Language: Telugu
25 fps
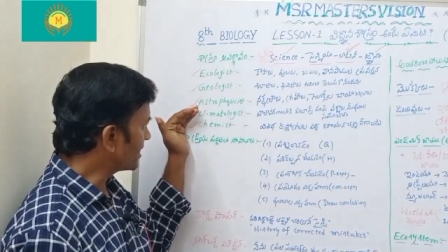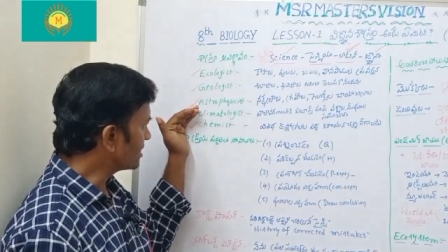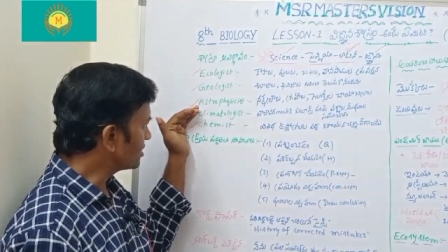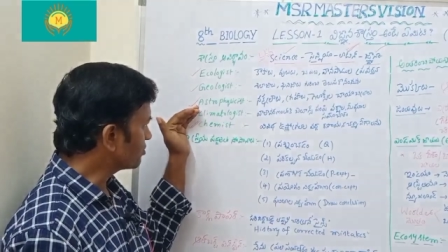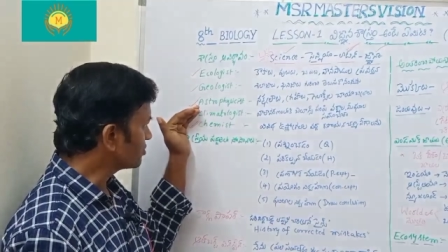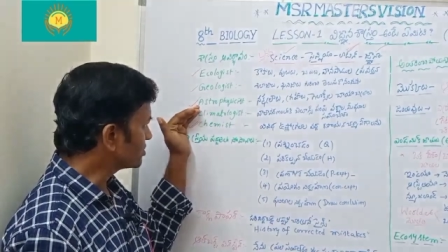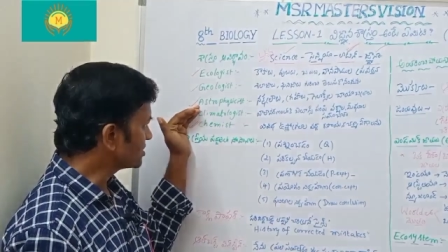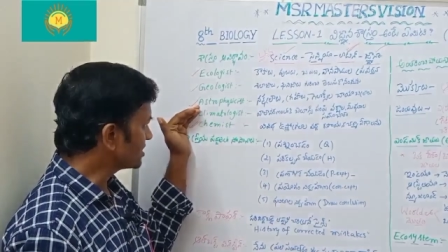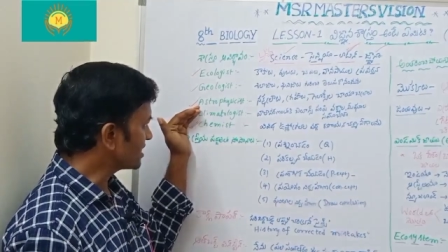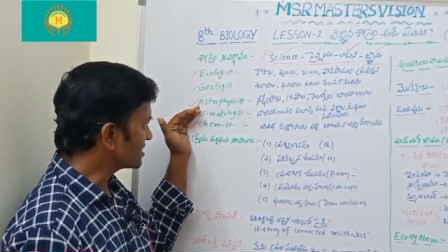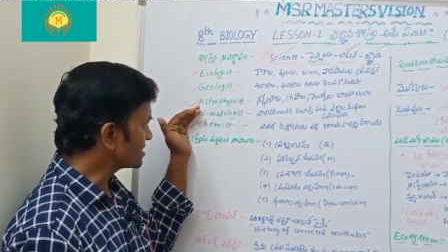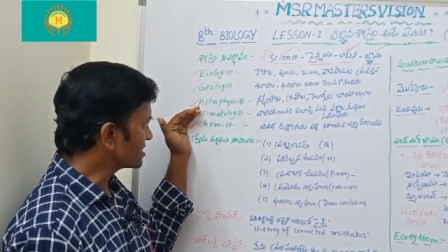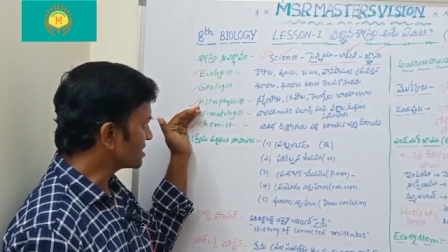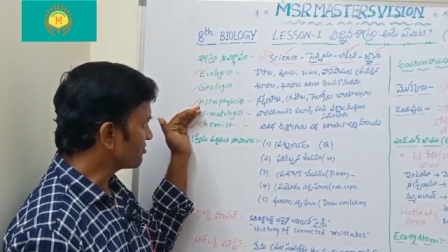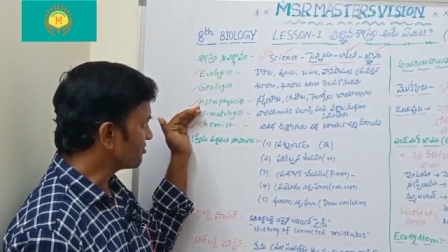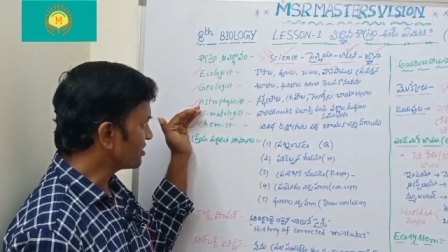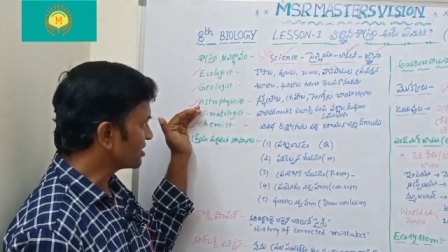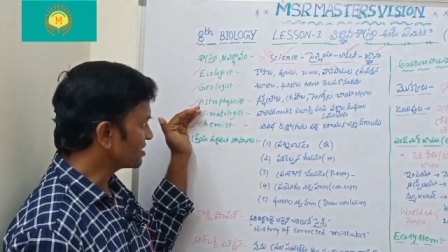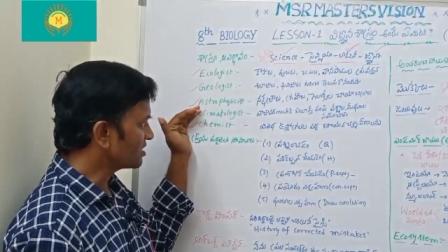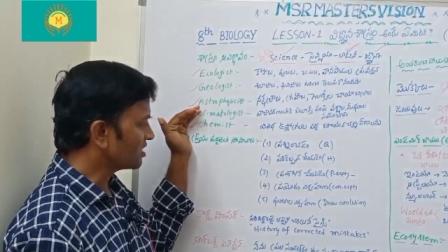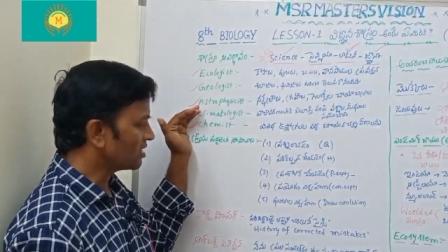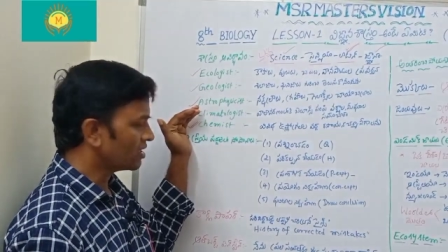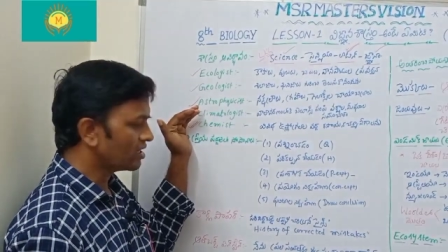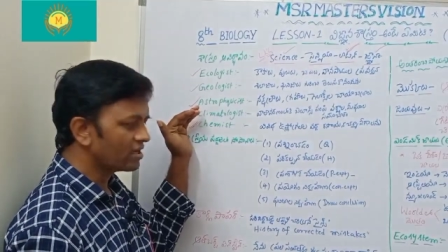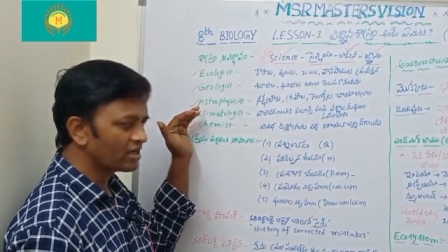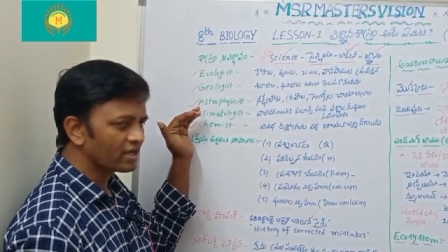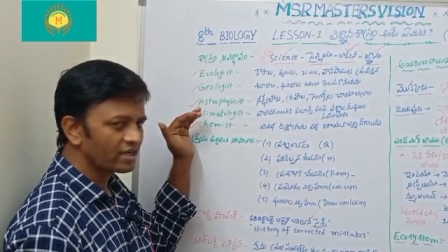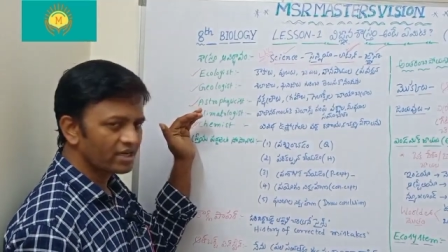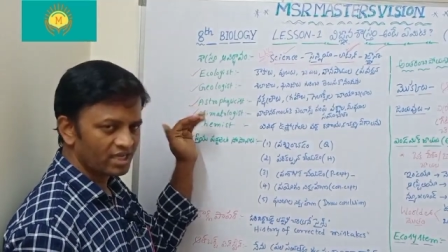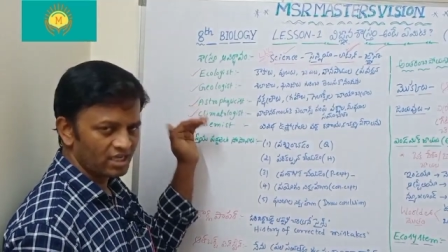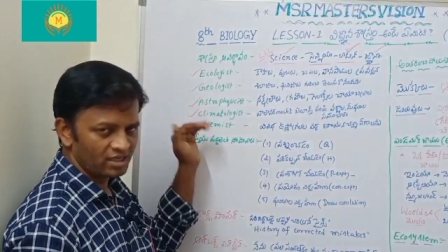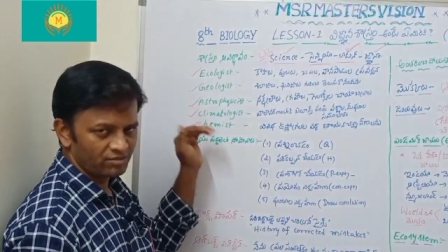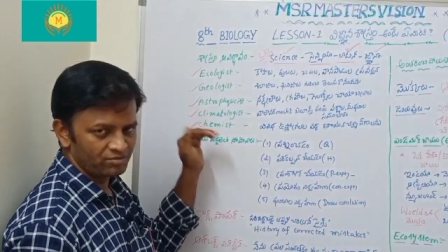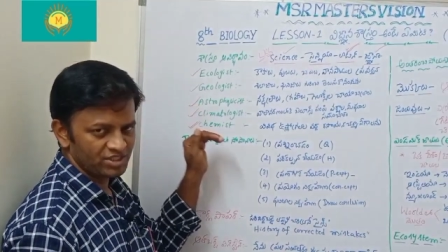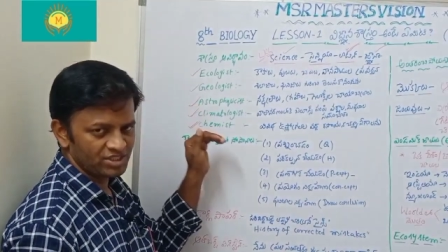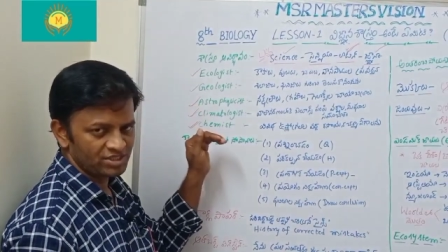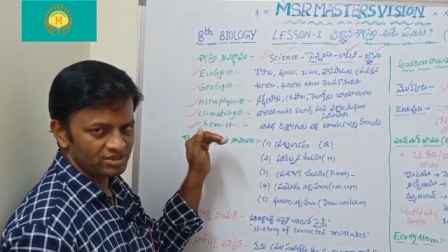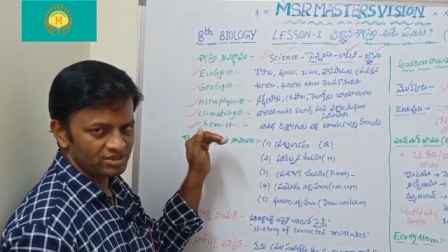ఐదవ శాస్త్రవేత్త
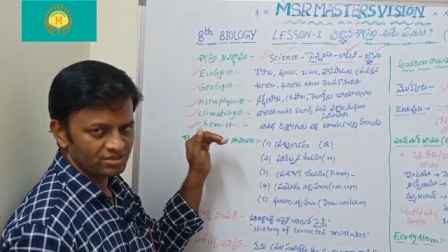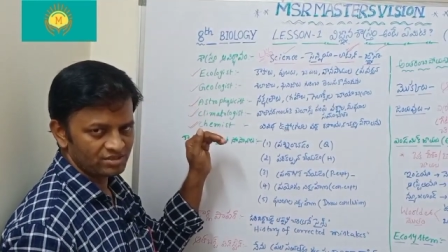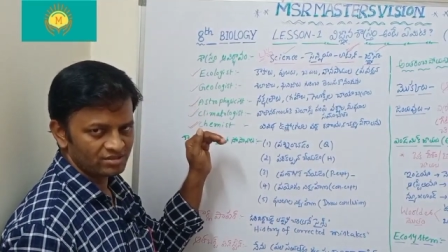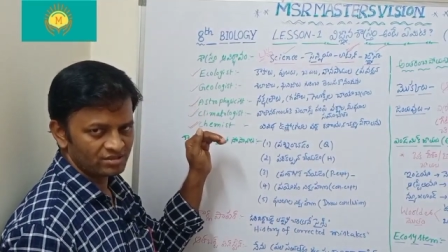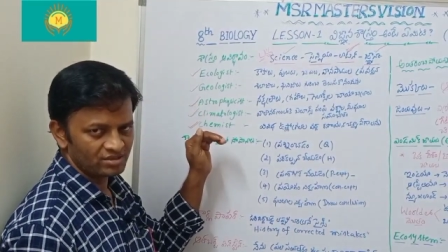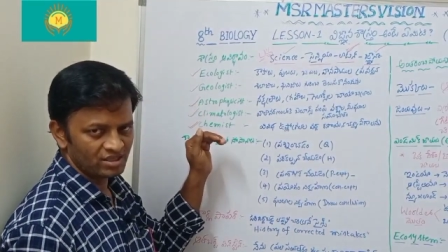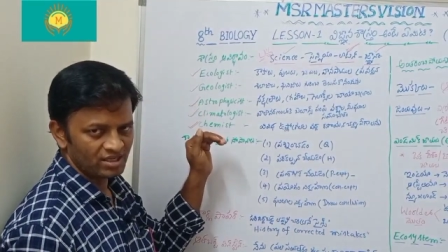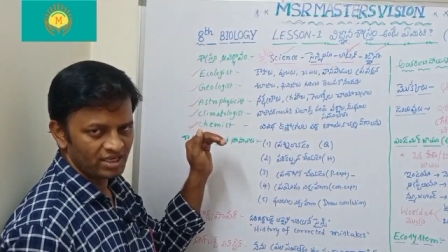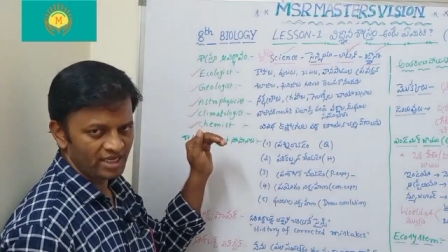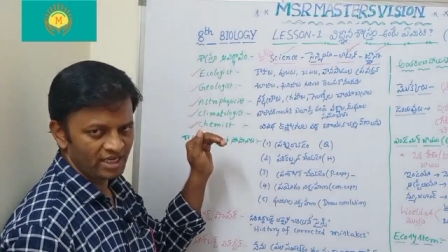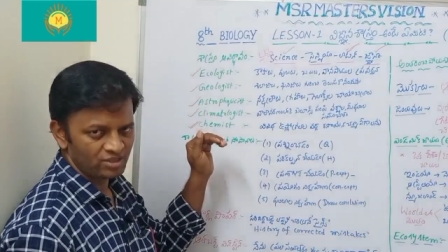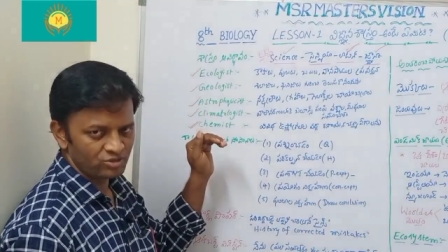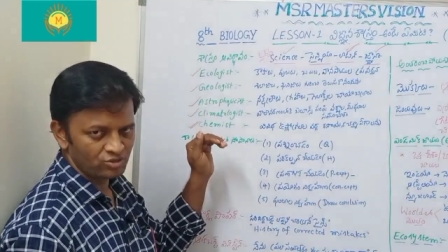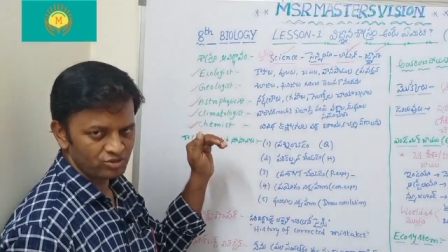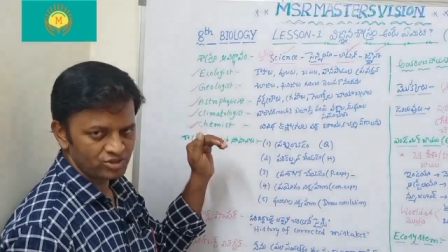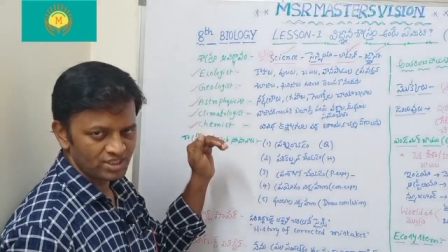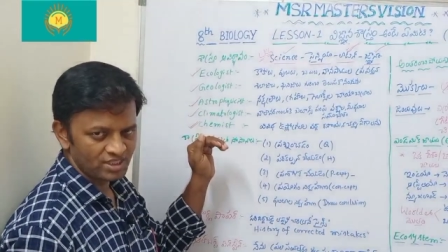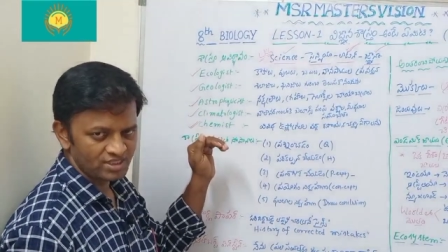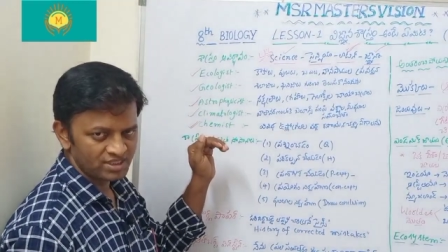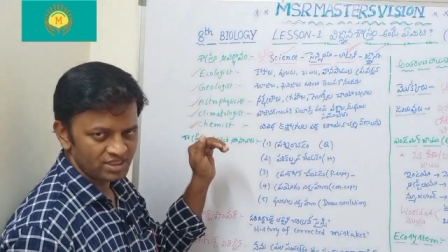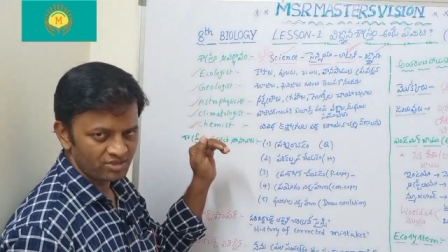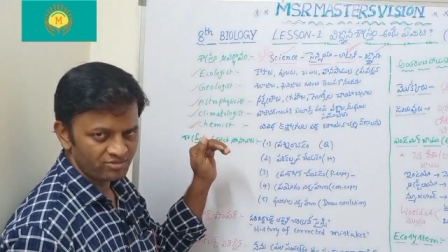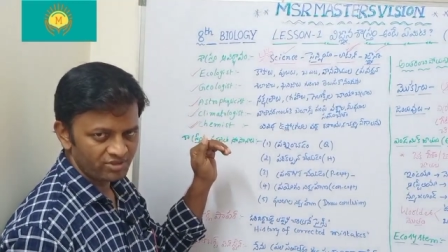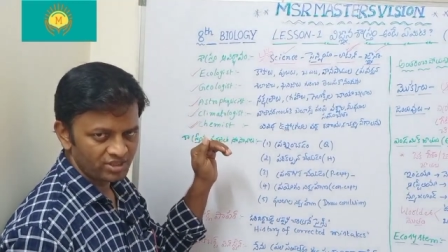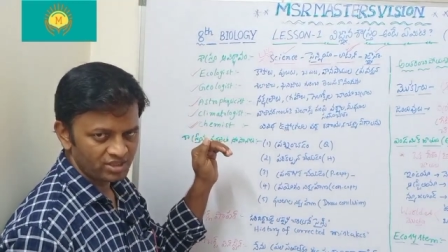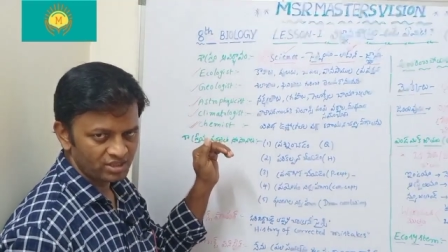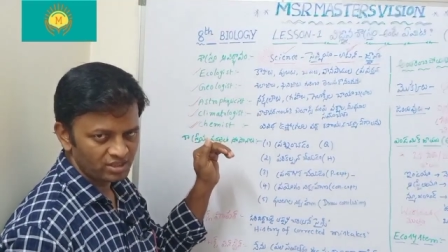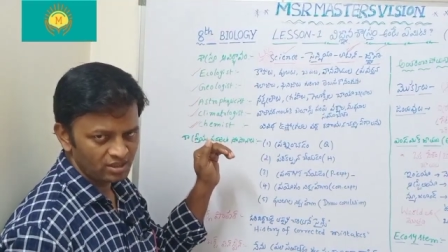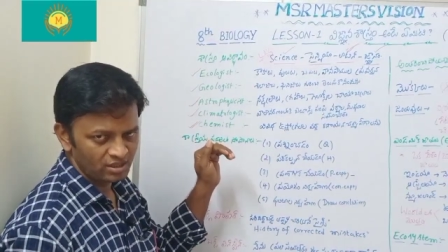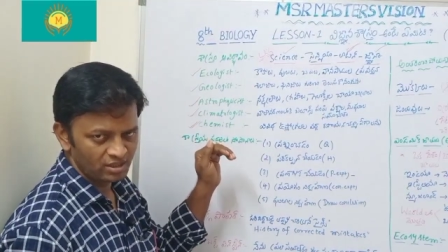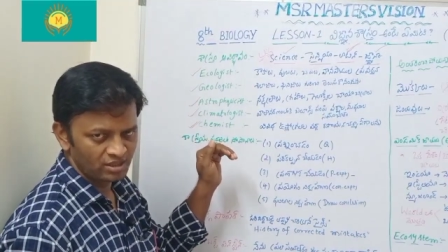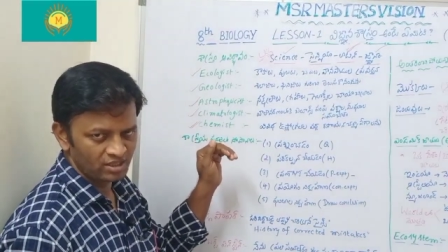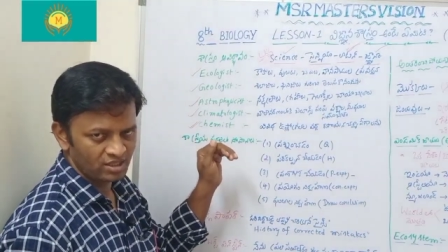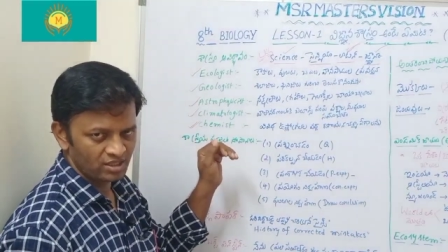కెమిస్ట్ ఐదవ శాస్త్రవేత్త